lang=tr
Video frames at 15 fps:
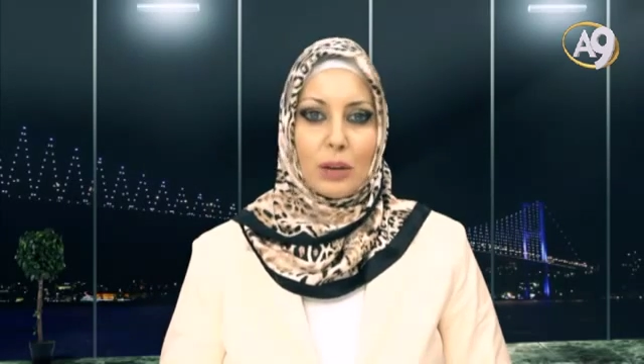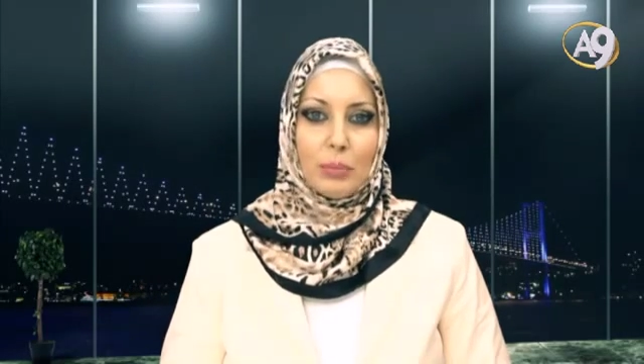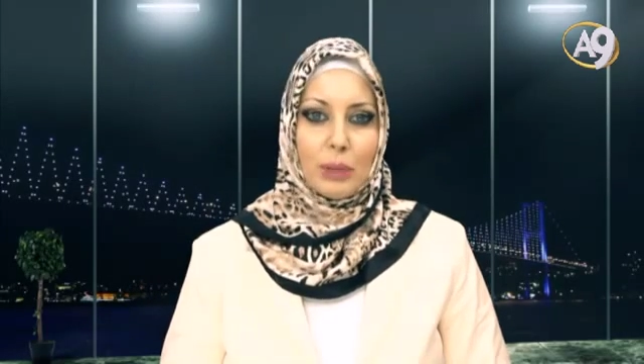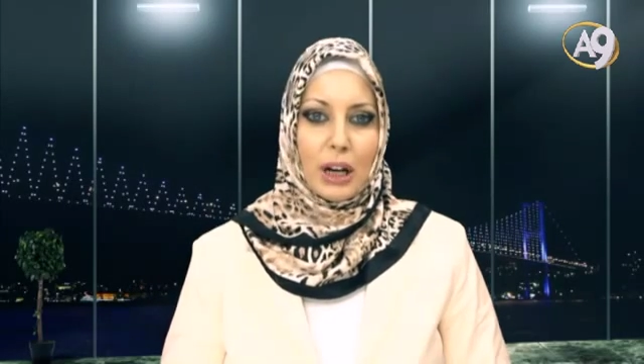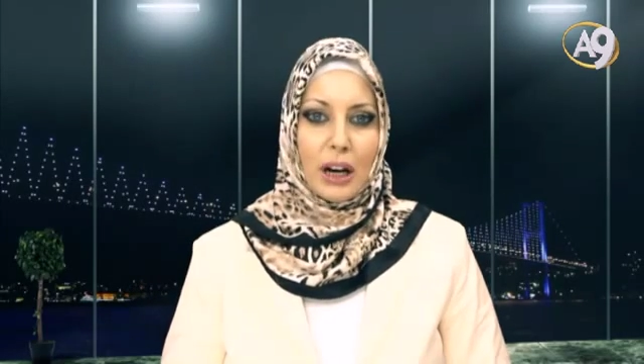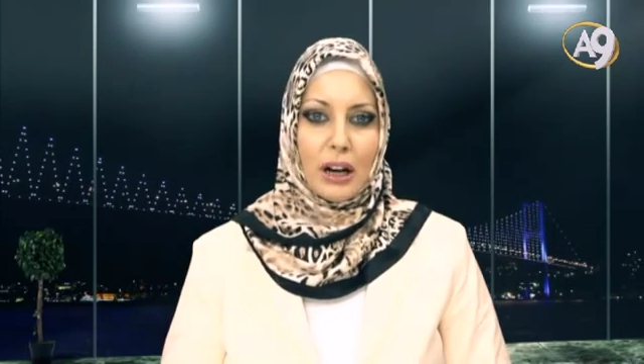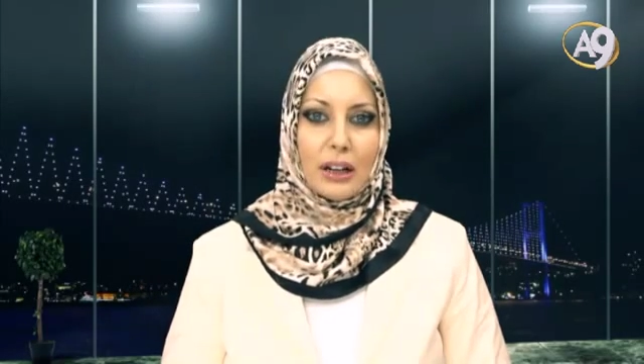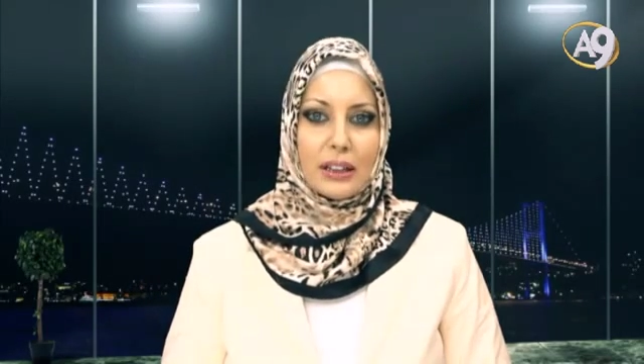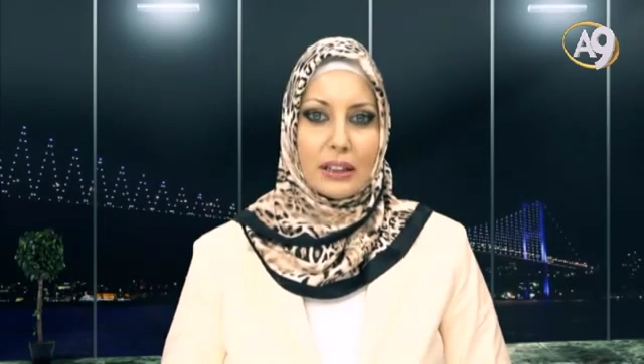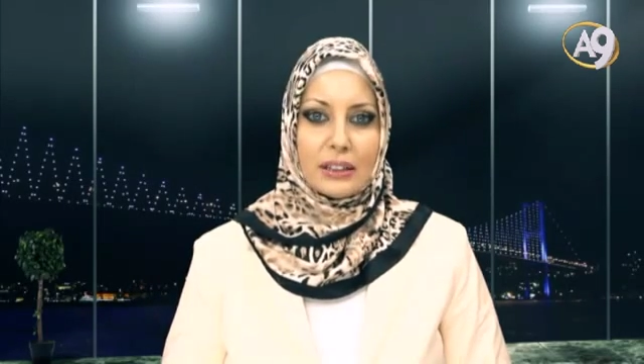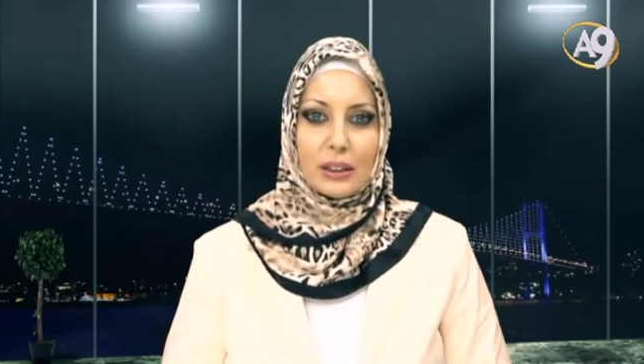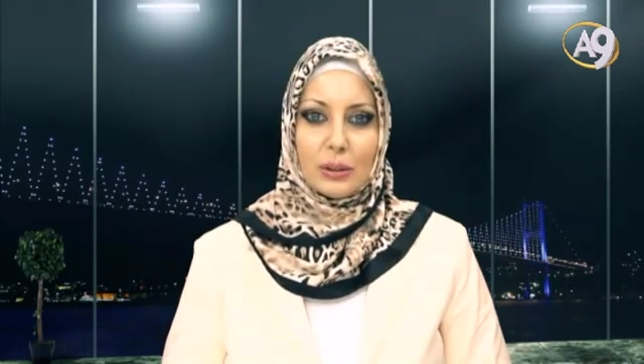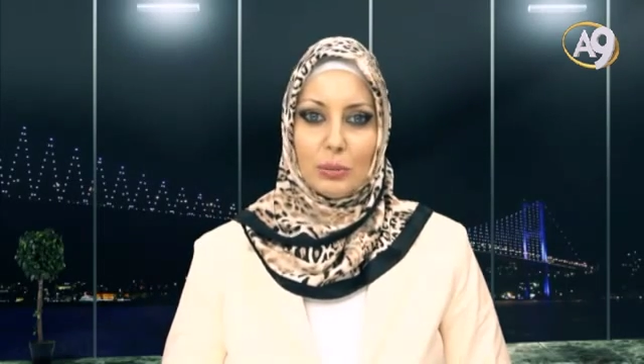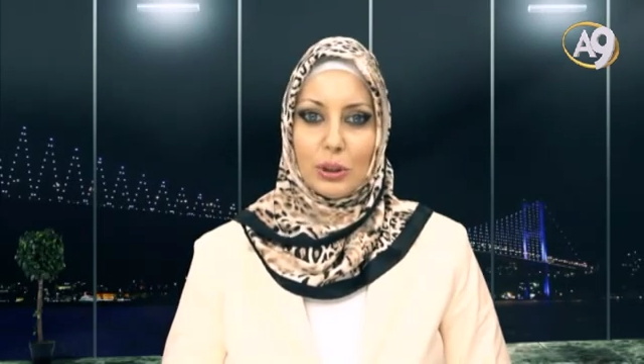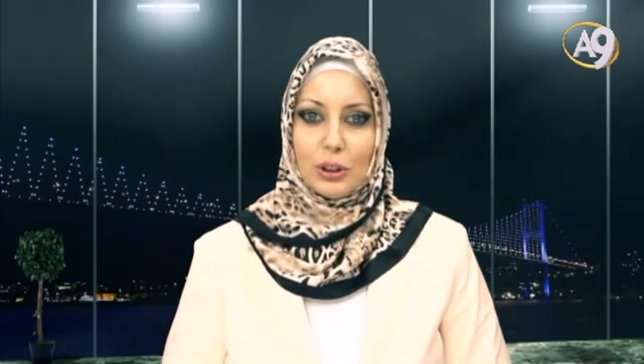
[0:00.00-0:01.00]
Bir
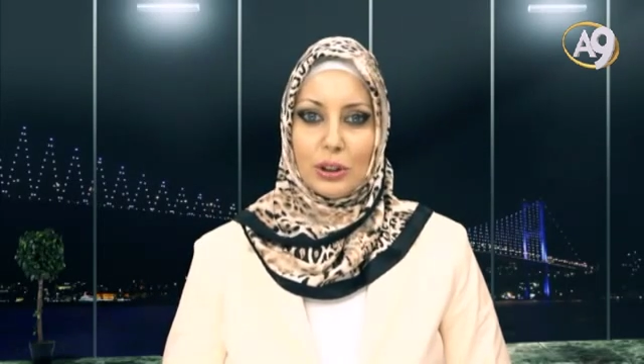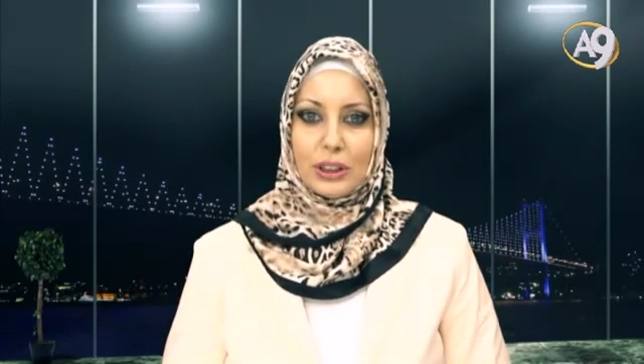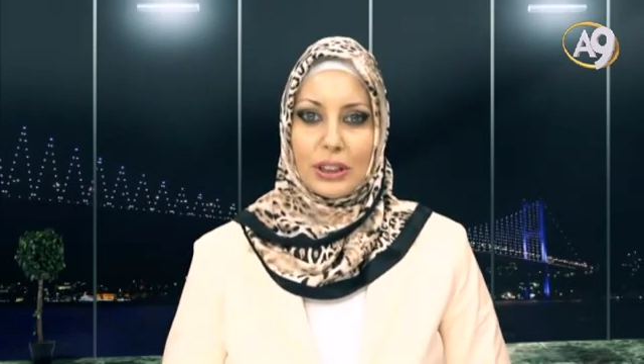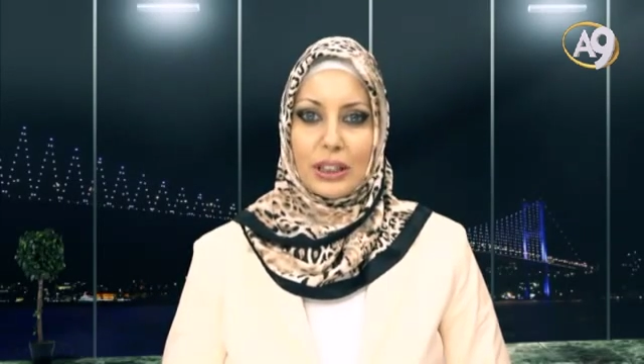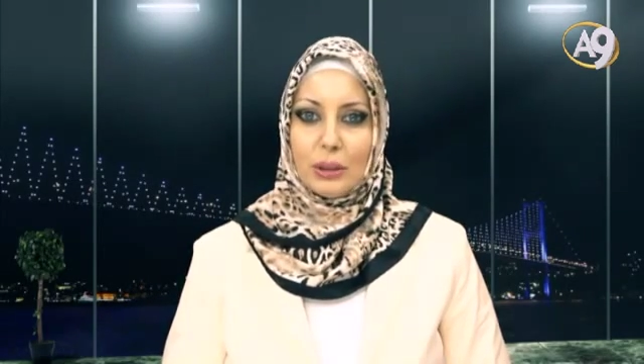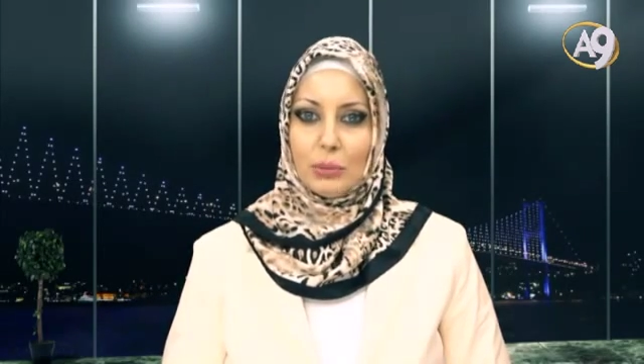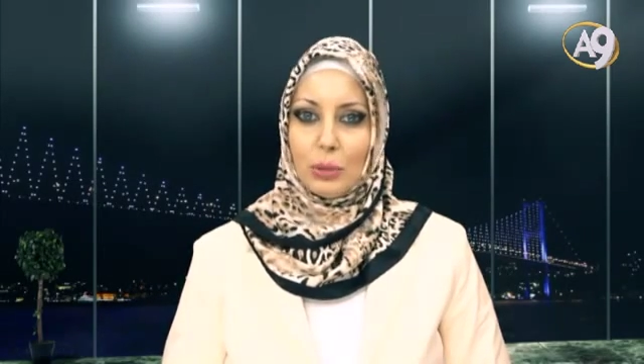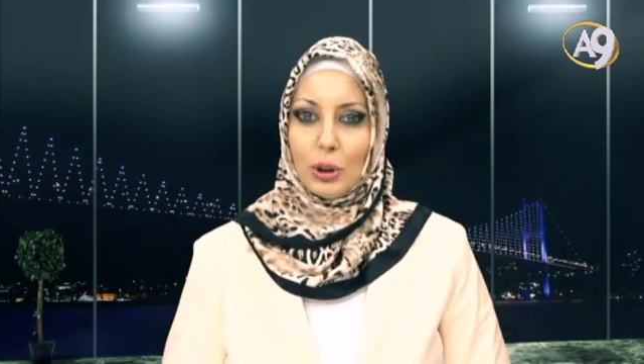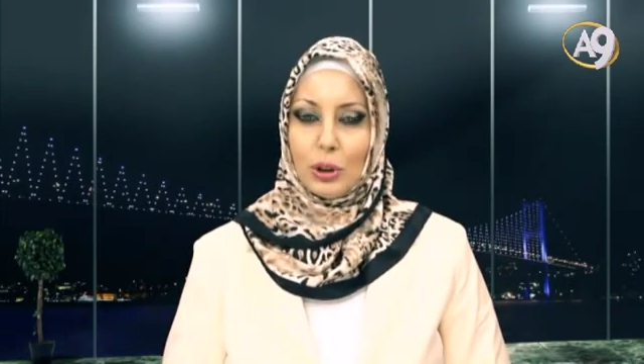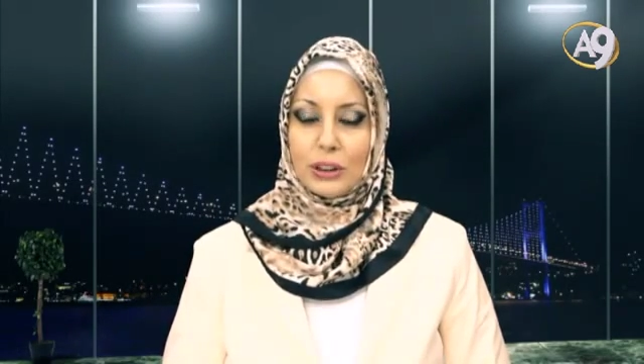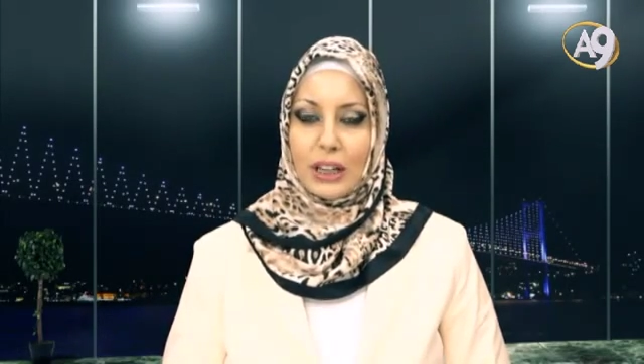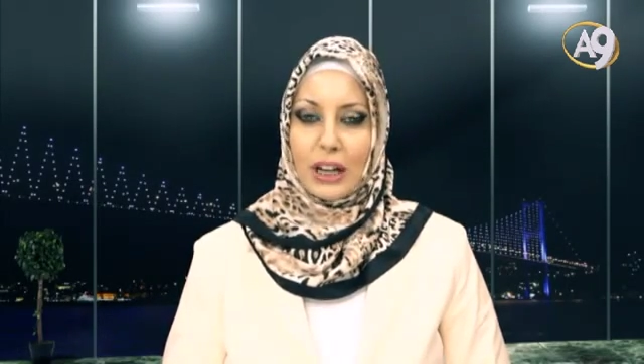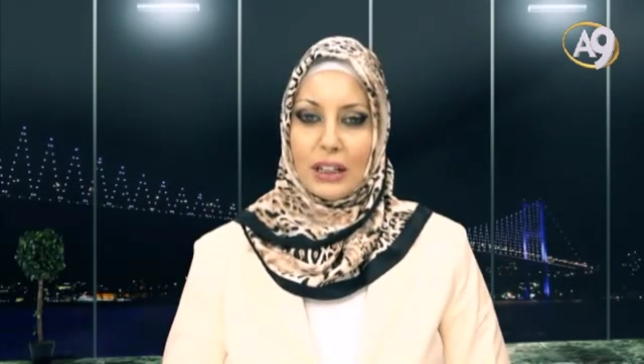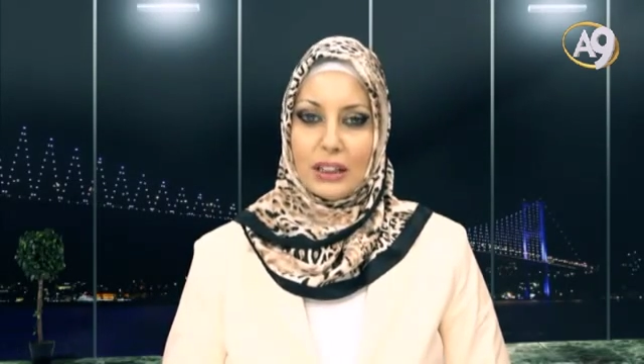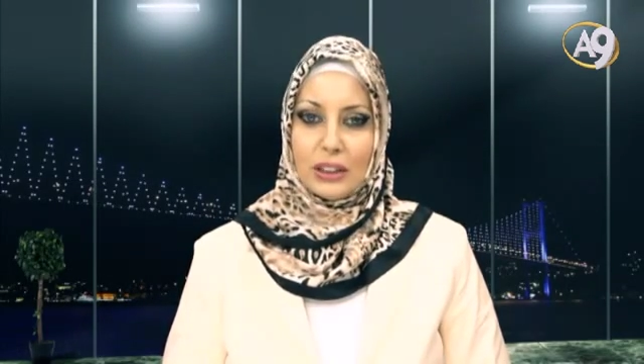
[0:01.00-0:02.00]
ayette müşriklerin bu
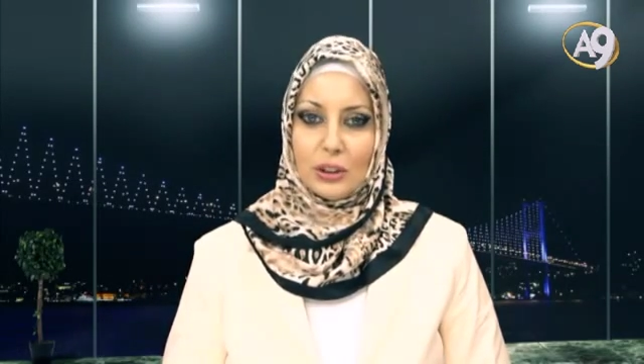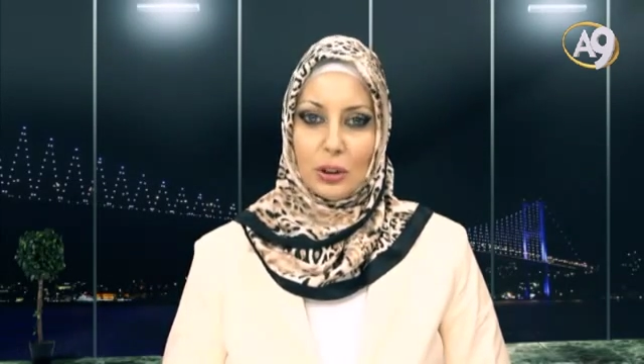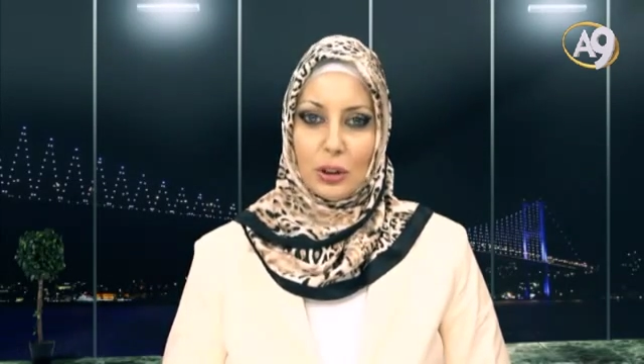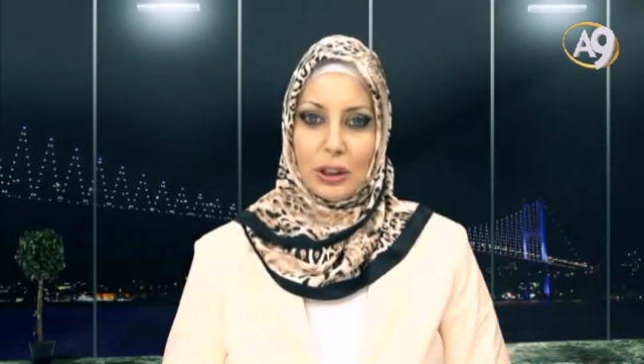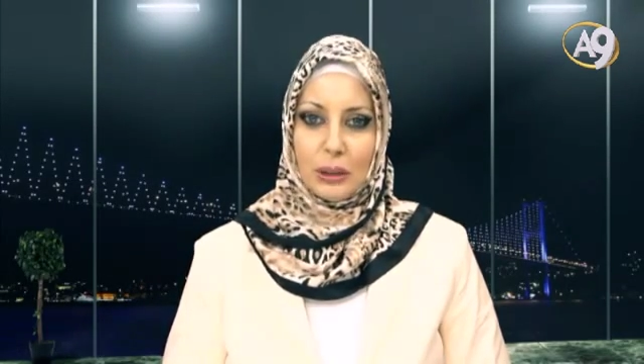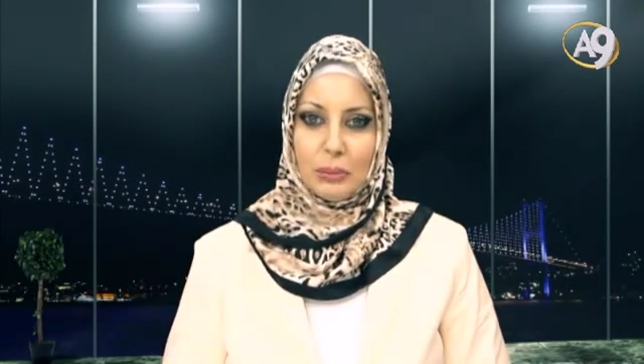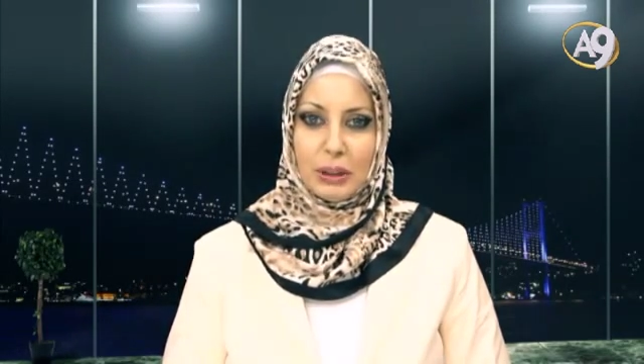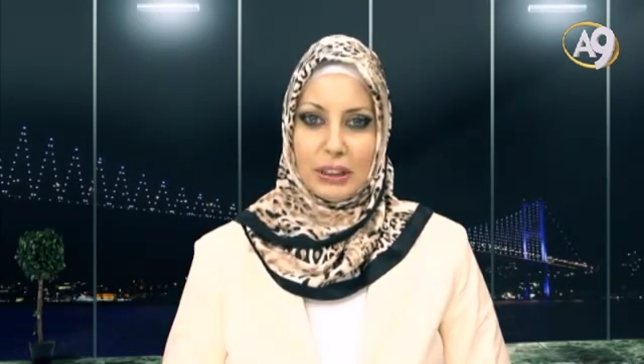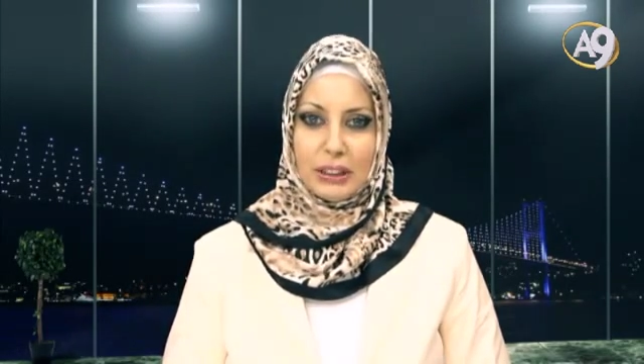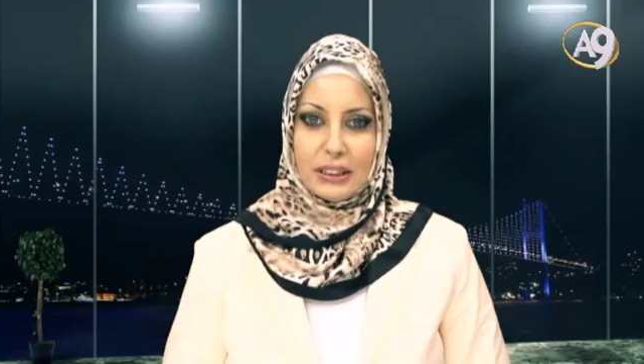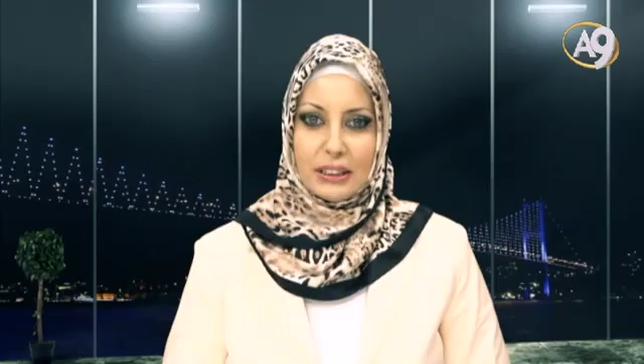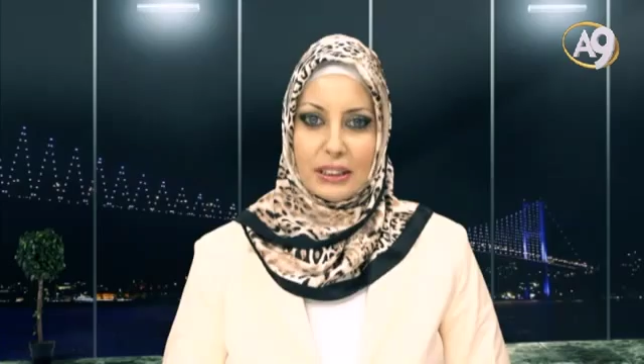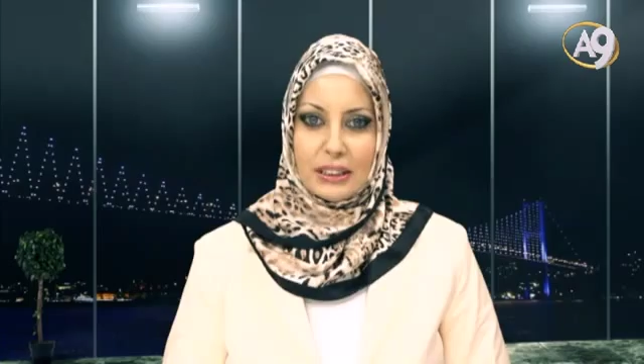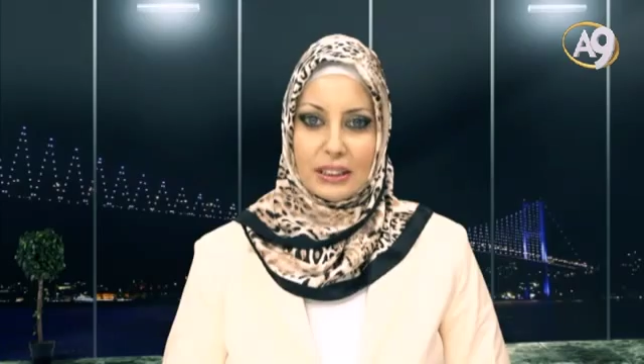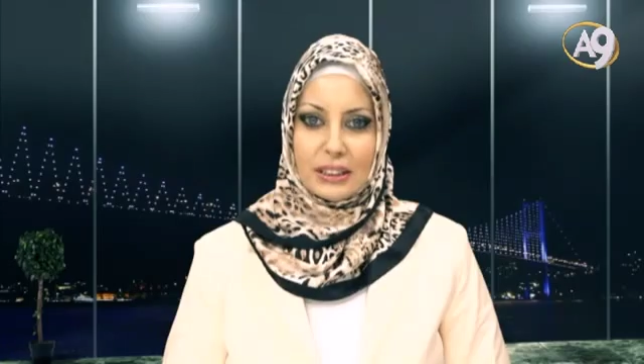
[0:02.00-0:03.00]
özelliği şöyle
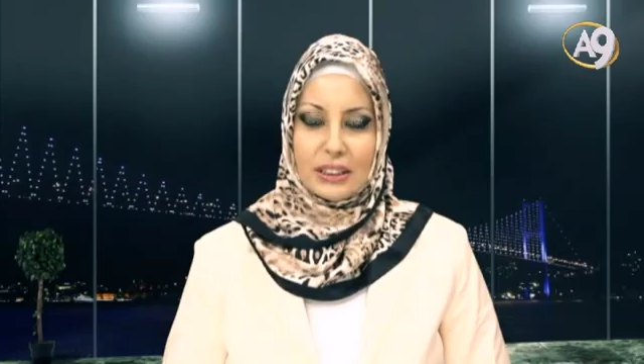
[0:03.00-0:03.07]
bildirilir.